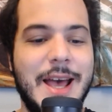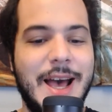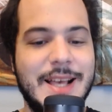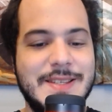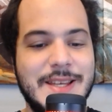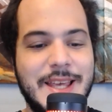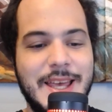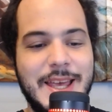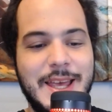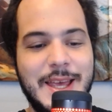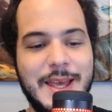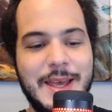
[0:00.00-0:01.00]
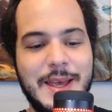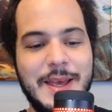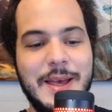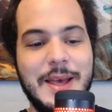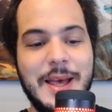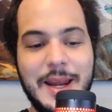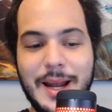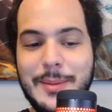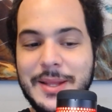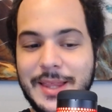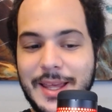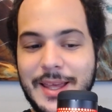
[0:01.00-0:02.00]
así que
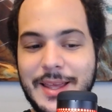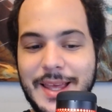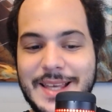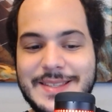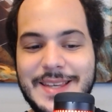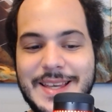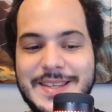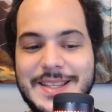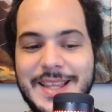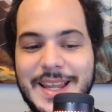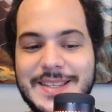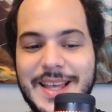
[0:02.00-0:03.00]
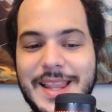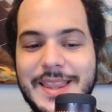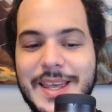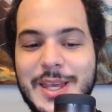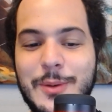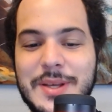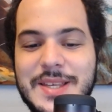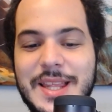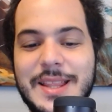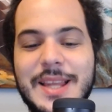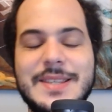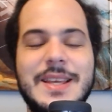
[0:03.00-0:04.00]
realmente es, interesante y va a ser
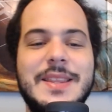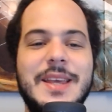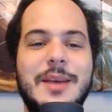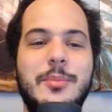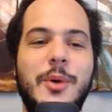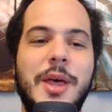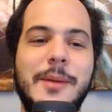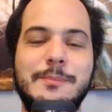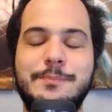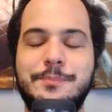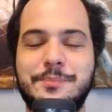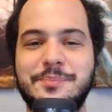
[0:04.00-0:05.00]
interesante que puedan